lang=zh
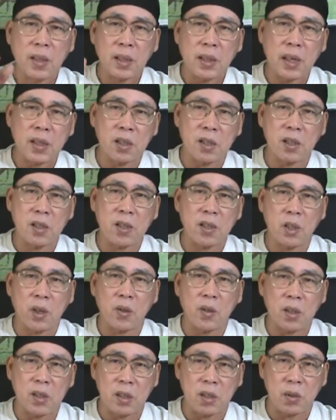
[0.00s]
他只是教
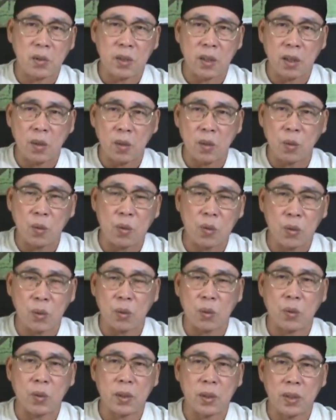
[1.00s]
你使用这个工
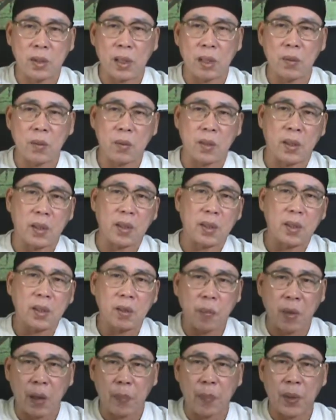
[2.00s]
具，我讲过了，一
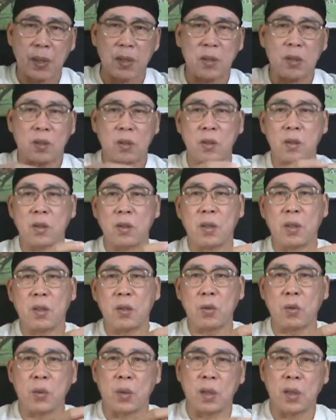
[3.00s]
把扳手就可以
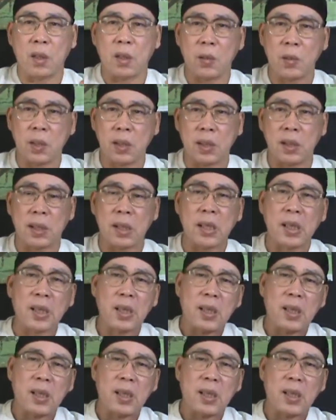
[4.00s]
锁一个螺丝。